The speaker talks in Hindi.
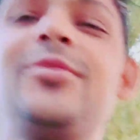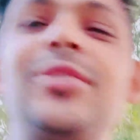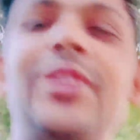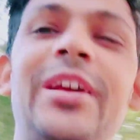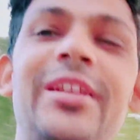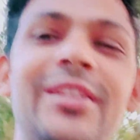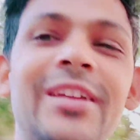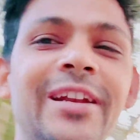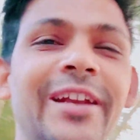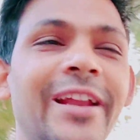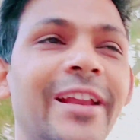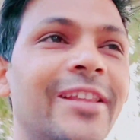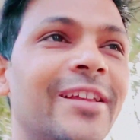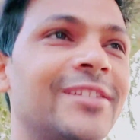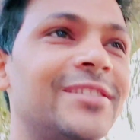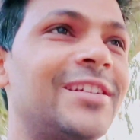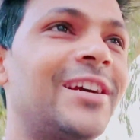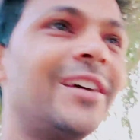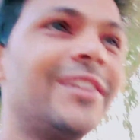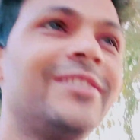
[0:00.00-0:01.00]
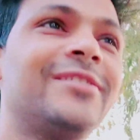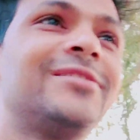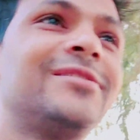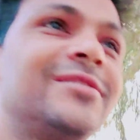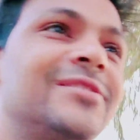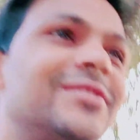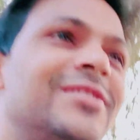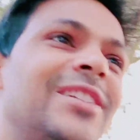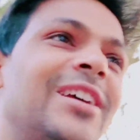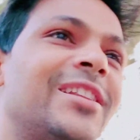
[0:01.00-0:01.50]
तो देखते देर तक
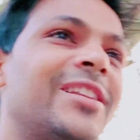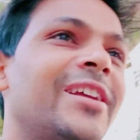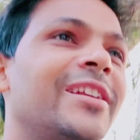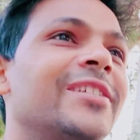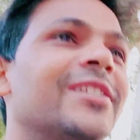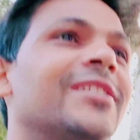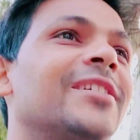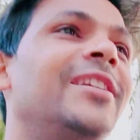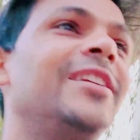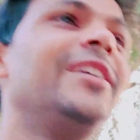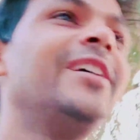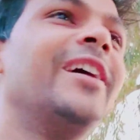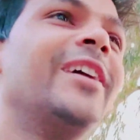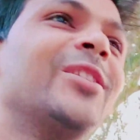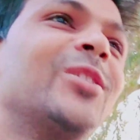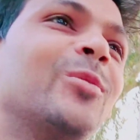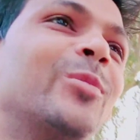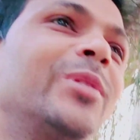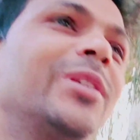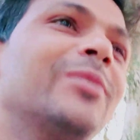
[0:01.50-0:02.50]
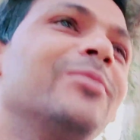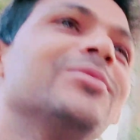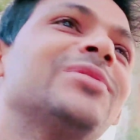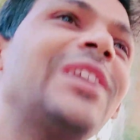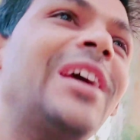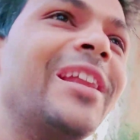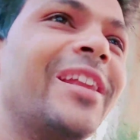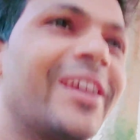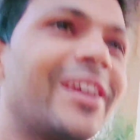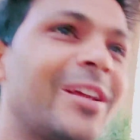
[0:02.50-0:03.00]
जाते नहीं जाते नहीं गए तो अभी हम
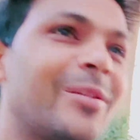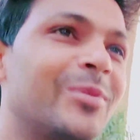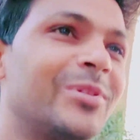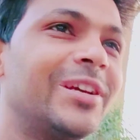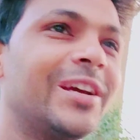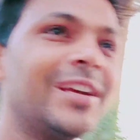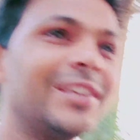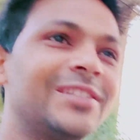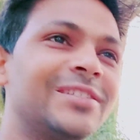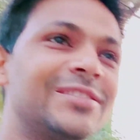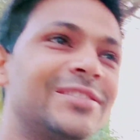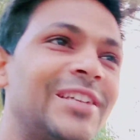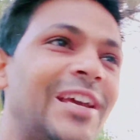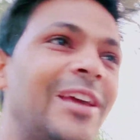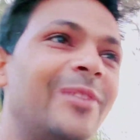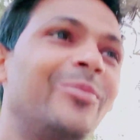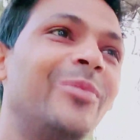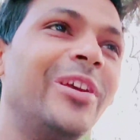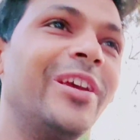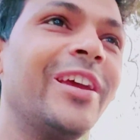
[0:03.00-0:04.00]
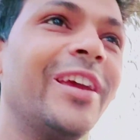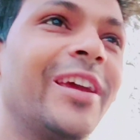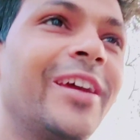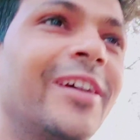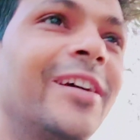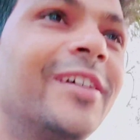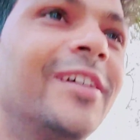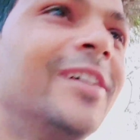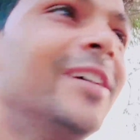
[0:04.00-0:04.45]
साहिल के घर पर जाके चाय पियेंगे